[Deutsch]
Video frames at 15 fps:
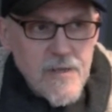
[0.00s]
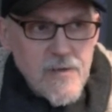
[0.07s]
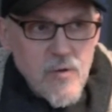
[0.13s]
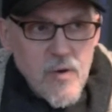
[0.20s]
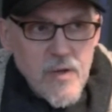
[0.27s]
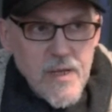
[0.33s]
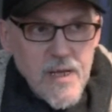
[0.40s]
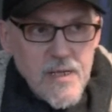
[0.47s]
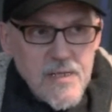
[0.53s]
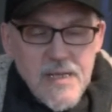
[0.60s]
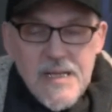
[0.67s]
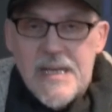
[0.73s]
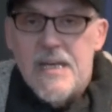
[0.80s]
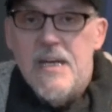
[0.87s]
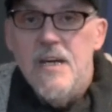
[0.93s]
die
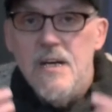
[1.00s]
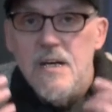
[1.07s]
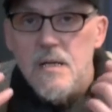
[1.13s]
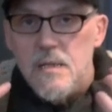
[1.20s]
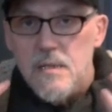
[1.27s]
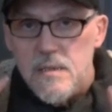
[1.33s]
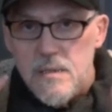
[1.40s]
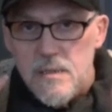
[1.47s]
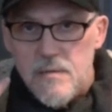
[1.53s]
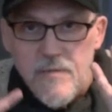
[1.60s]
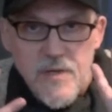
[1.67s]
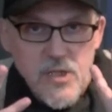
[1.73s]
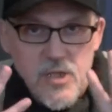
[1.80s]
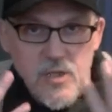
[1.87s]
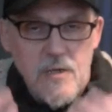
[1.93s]
sogenannte
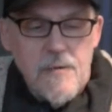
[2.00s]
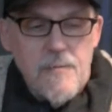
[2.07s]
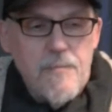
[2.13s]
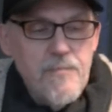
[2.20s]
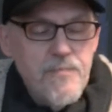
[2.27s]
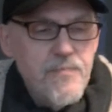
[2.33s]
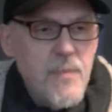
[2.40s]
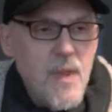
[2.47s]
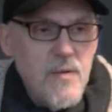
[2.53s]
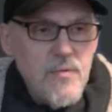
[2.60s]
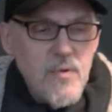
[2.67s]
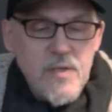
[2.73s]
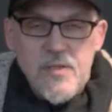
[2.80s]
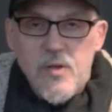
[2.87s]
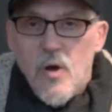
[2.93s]
Gehirnwäsche.
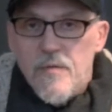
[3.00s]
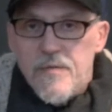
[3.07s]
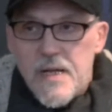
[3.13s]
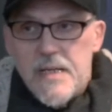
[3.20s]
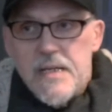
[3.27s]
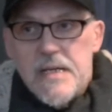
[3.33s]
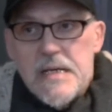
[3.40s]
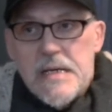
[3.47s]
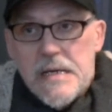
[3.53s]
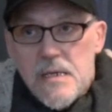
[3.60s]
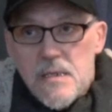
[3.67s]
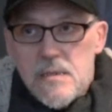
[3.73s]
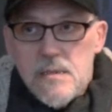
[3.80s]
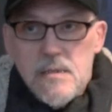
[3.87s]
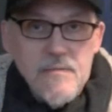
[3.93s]
So, es läuft eine
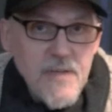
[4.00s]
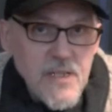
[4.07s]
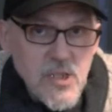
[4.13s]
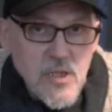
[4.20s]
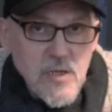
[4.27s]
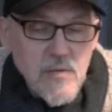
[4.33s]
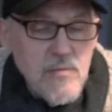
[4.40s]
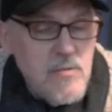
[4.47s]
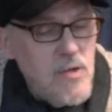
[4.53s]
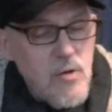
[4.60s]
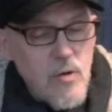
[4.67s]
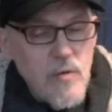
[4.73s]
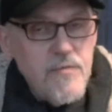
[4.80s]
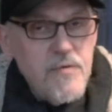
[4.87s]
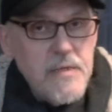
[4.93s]
Gehirnwäsche und die
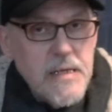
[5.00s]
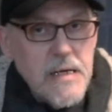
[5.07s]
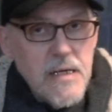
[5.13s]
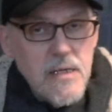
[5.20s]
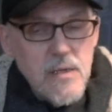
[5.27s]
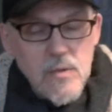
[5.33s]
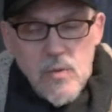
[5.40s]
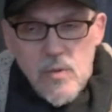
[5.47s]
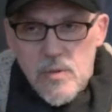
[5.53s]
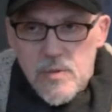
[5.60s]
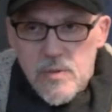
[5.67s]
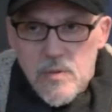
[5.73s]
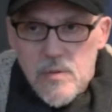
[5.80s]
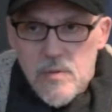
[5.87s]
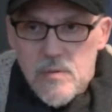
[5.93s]
läuft
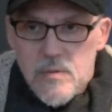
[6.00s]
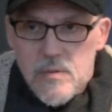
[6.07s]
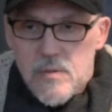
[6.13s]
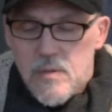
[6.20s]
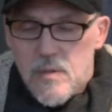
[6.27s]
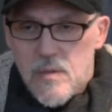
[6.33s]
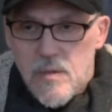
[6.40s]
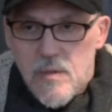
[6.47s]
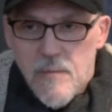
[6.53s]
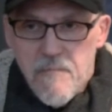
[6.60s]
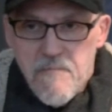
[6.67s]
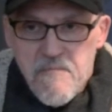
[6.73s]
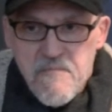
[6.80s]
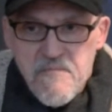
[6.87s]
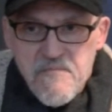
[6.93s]
gnadenlos und äh,
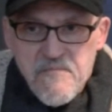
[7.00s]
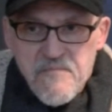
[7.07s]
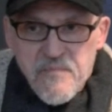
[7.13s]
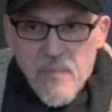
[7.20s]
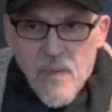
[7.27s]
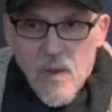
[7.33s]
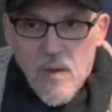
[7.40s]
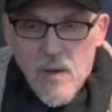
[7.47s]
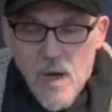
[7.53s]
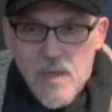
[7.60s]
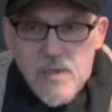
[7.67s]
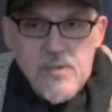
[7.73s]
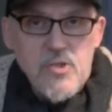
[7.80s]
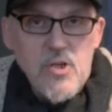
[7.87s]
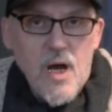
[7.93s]

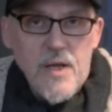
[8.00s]
ja, ist